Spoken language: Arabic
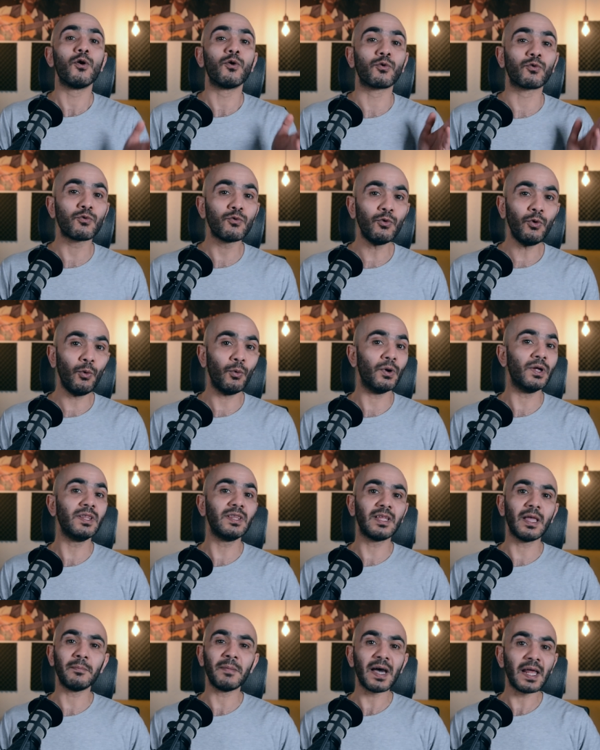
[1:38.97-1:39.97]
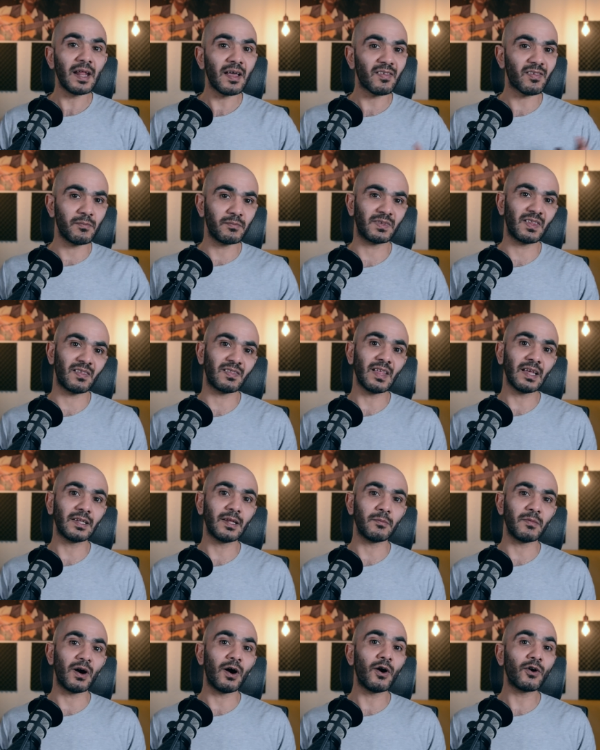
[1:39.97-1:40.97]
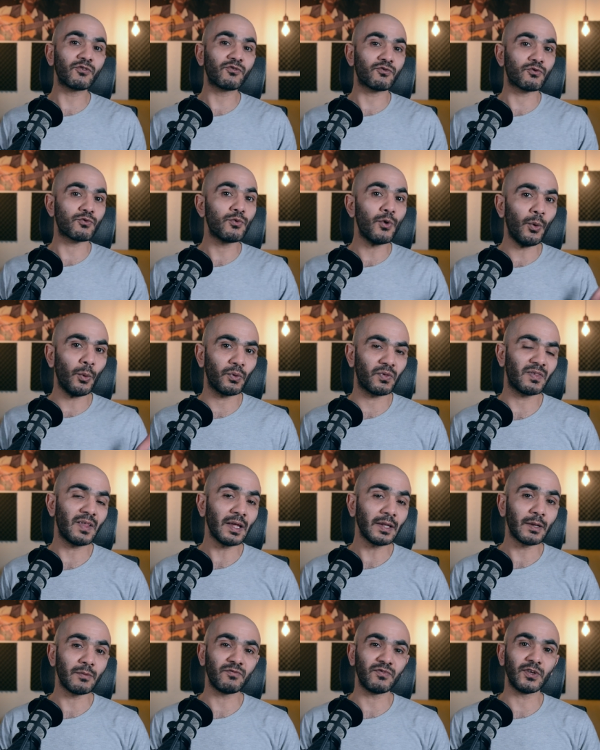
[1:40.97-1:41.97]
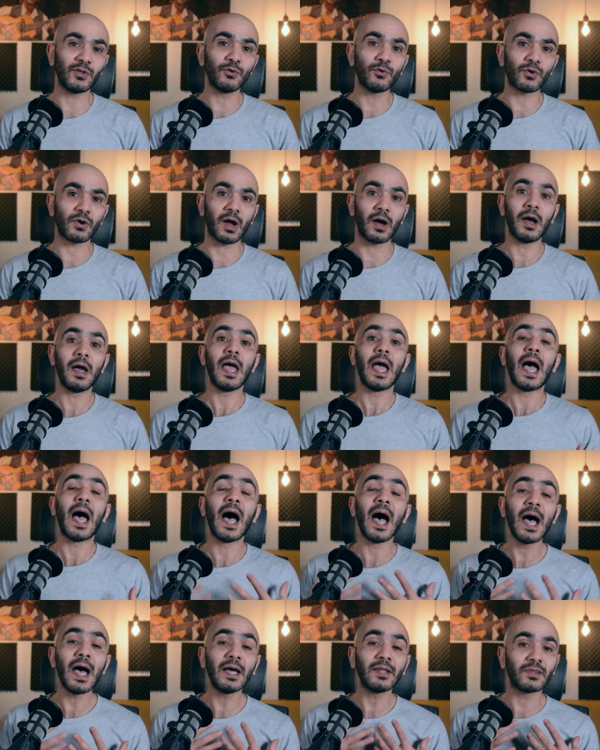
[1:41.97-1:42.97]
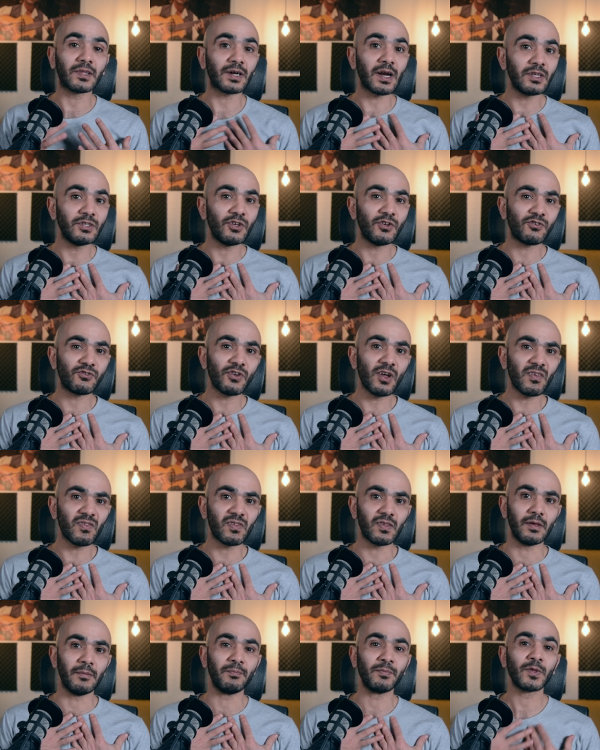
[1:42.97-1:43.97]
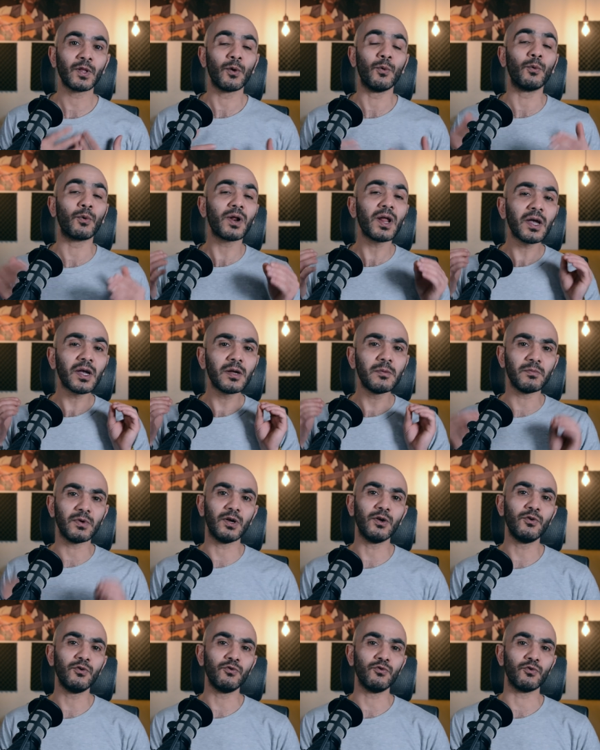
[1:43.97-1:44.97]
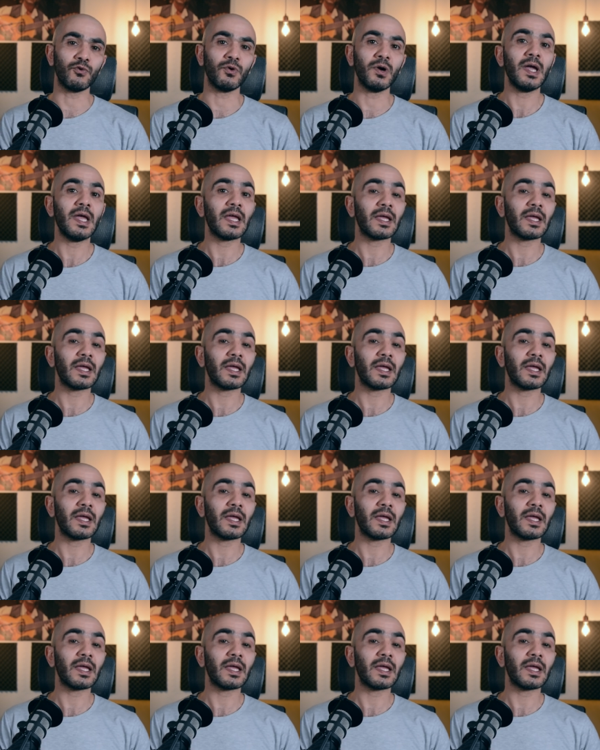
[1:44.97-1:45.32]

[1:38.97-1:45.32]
روح وانت ما لازم تستخدم ارتش روح واستخدم فيدورا هذا رايي الشخصي ورغم انه